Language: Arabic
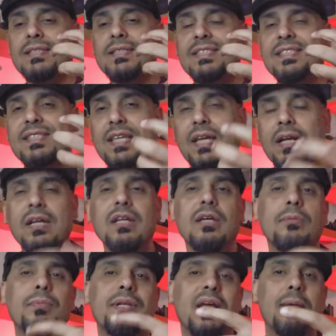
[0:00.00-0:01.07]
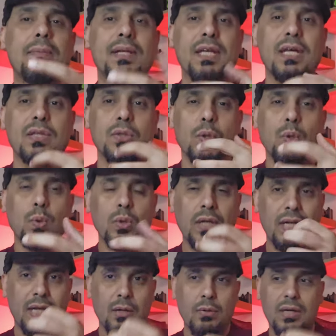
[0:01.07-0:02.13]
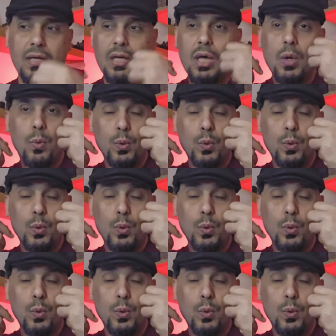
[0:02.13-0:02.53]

تسرع من عملية دخول الهواء